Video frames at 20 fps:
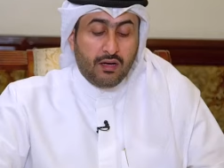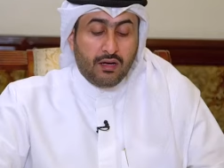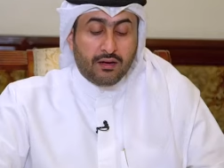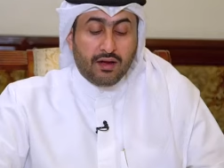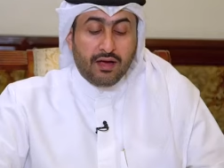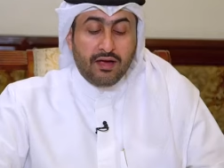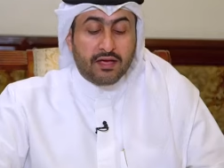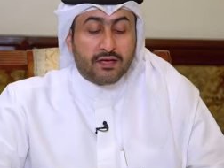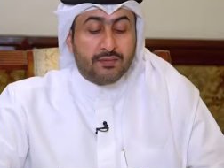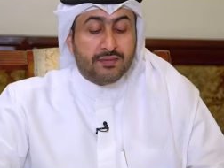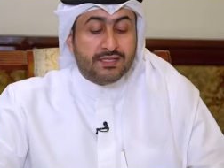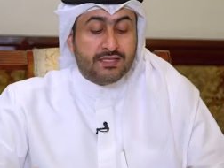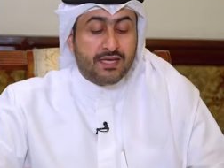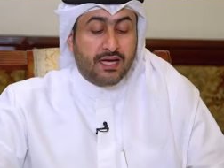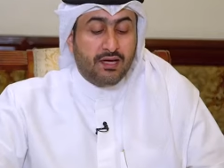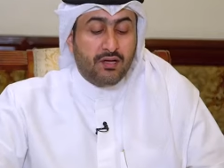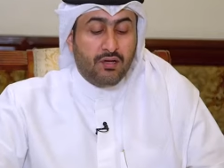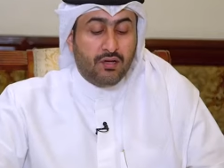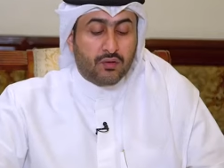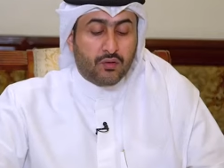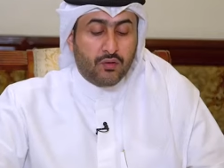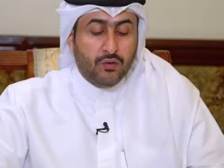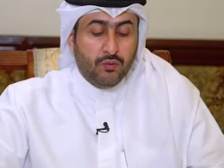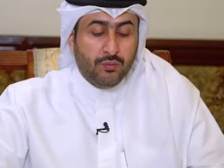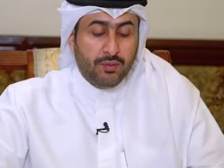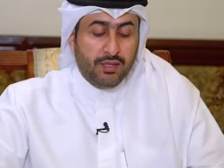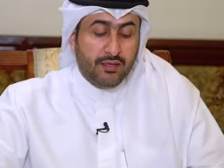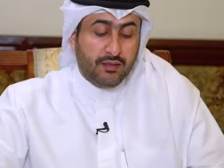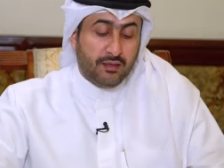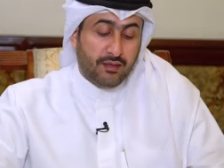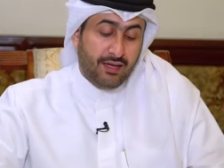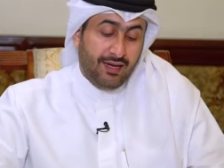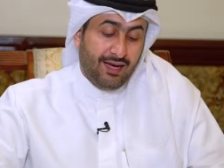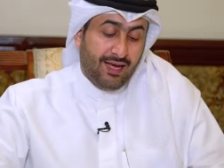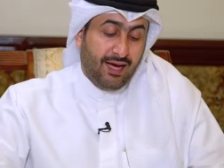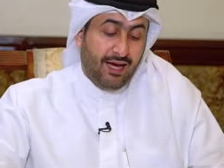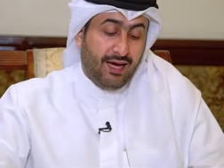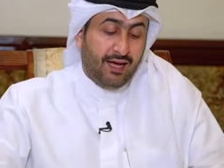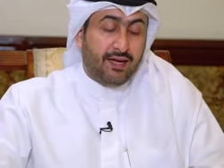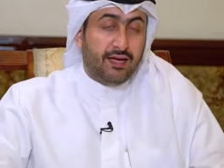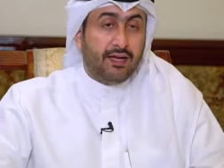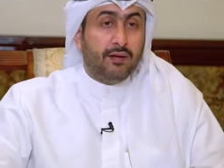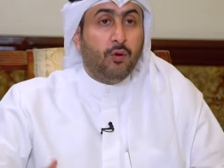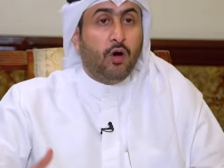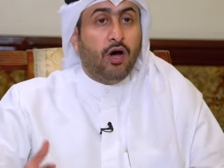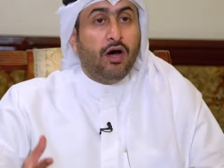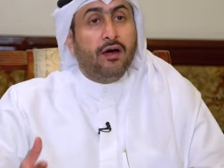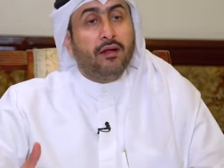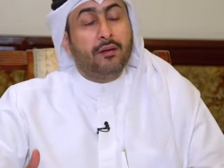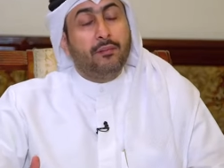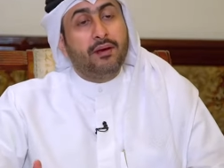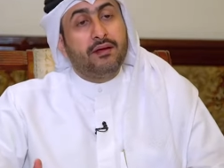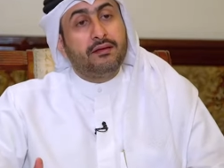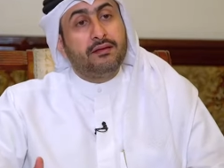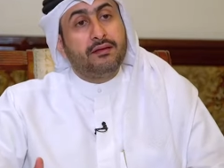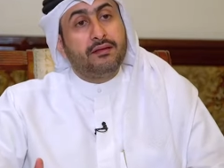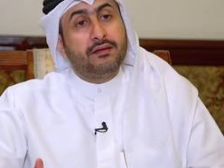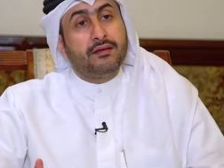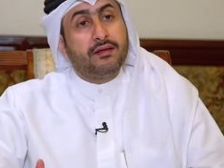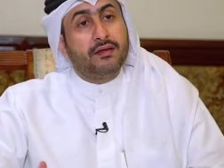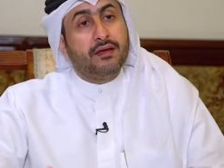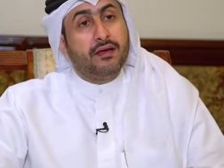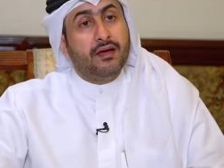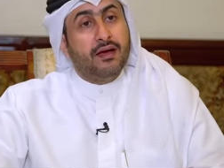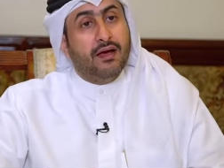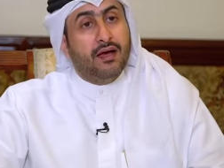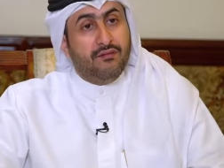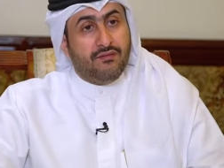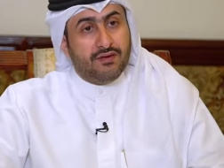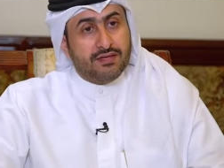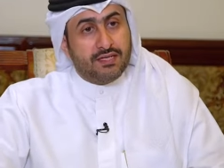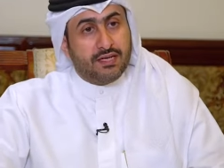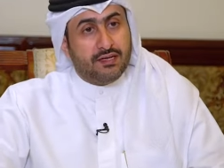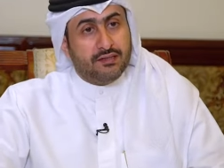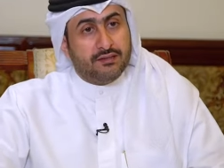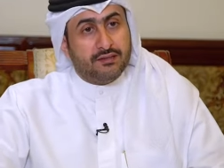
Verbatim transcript: رأيك بالسعي الحكومي الحالي لمحاربة الفساد